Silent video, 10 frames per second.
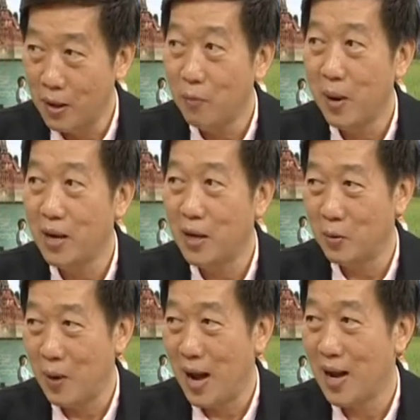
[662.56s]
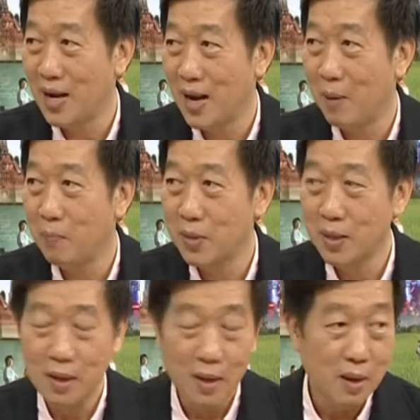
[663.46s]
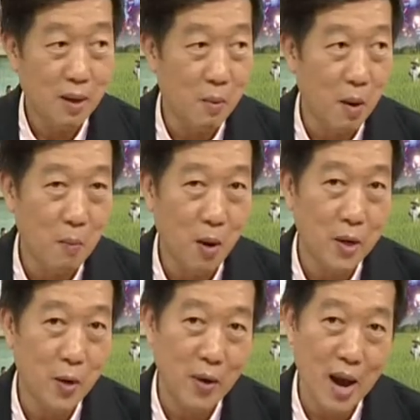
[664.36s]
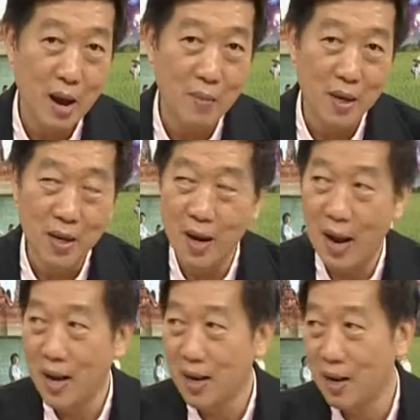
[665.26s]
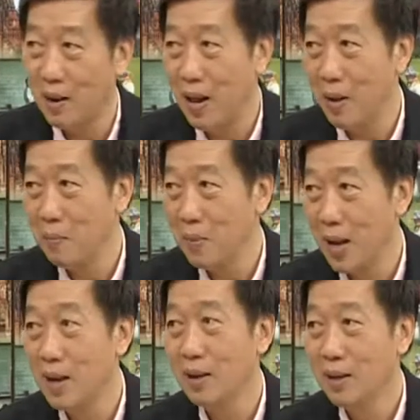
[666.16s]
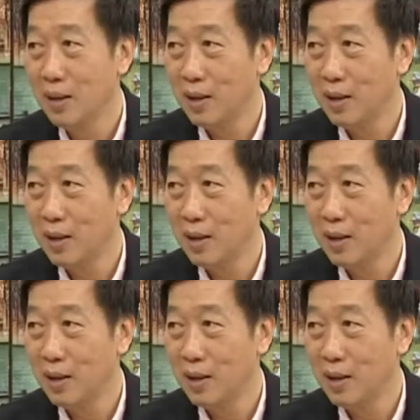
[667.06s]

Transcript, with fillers: หมอนิ้วเพชรดีกว่านะครับคือบอกหมอเทวดามีเยอะแล้วก็เลยนะ